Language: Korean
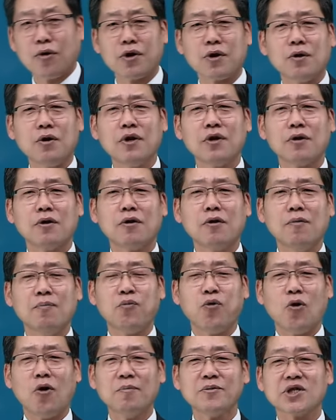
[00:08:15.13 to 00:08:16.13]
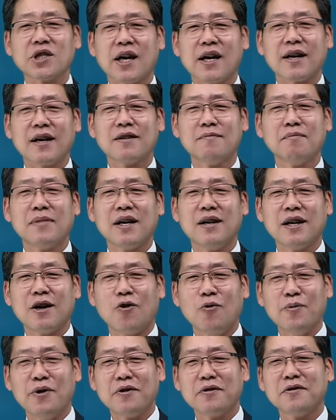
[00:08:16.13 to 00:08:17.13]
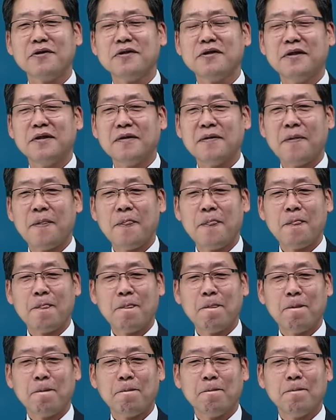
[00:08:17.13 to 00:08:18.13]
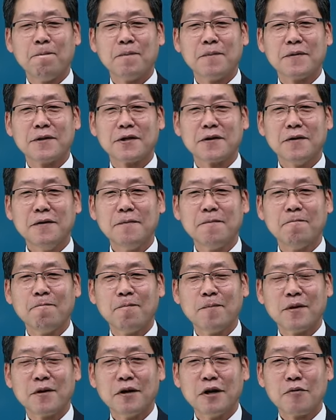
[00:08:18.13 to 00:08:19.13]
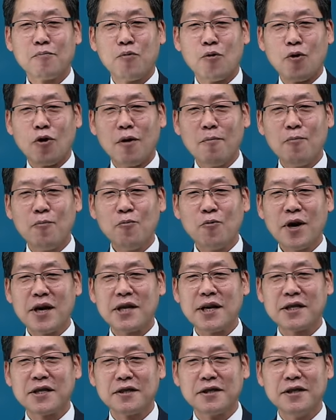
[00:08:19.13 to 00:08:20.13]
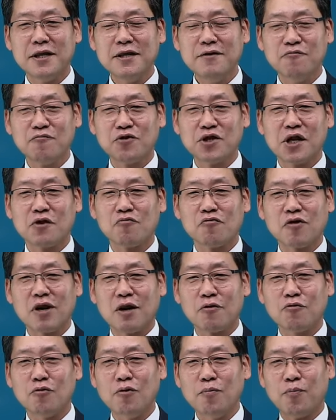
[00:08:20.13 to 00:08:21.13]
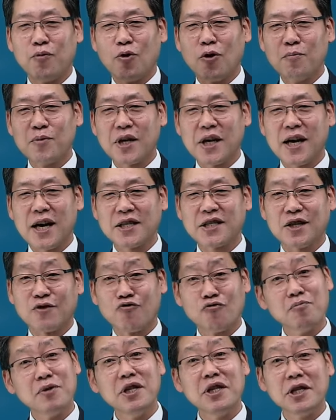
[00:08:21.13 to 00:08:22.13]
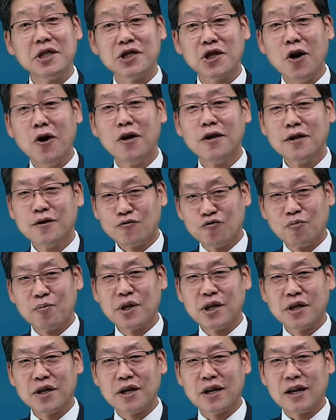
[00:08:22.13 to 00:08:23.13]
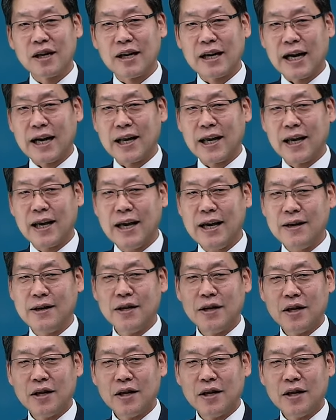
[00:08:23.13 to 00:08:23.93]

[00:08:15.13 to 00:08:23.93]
어려워요 보험잘하는말 나오면은 그죠 예, 보험 회사들, 우체국하고 보험 계약자, 국민들이죠. 국민들 간의